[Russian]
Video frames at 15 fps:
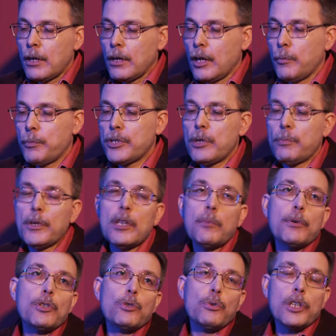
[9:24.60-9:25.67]
а постепенно
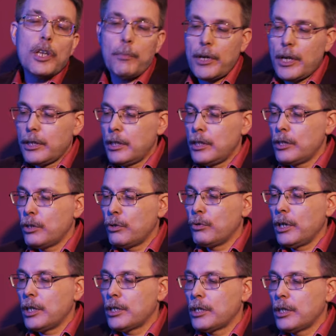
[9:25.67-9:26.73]
происходит обратная
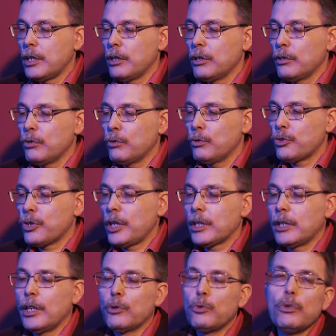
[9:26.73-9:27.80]
ситуация. Уже от
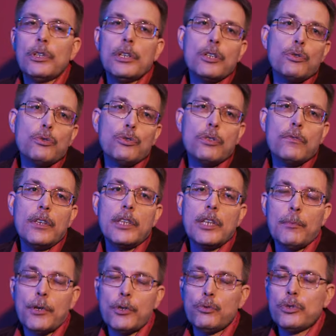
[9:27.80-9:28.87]
глагольные и
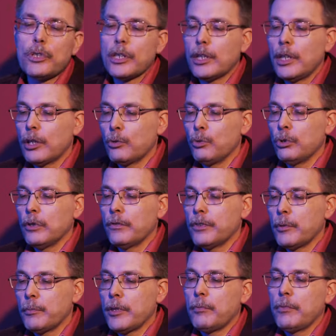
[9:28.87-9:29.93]
существительные образуются от глаголов,
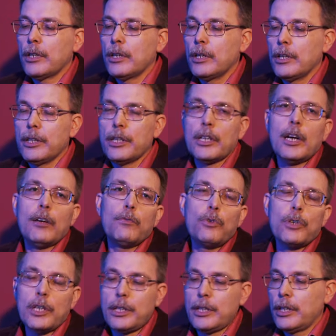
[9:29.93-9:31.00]
например,
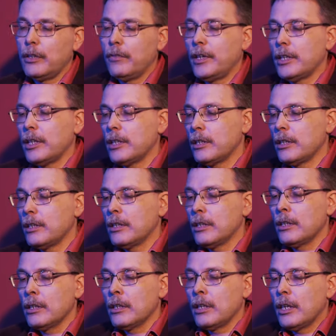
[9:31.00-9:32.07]
«договор» от «договорить».
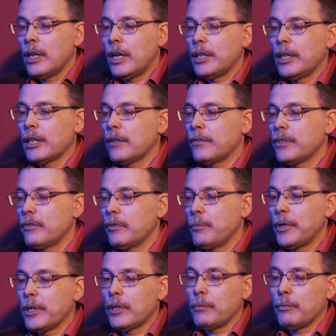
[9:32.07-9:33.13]
Однако в
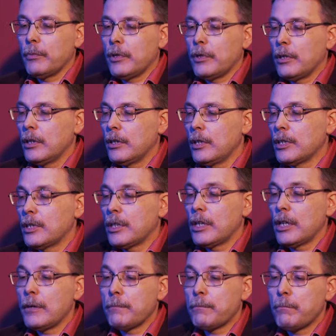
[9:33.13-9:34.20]
современном
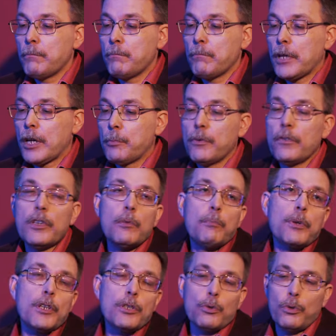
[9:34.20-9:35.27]
языке, как мы видим,
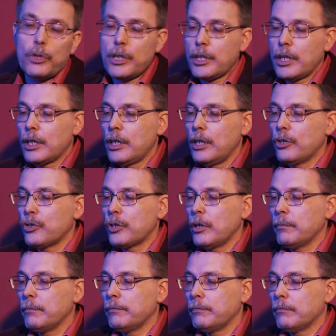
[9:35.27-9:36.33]
происходят такие же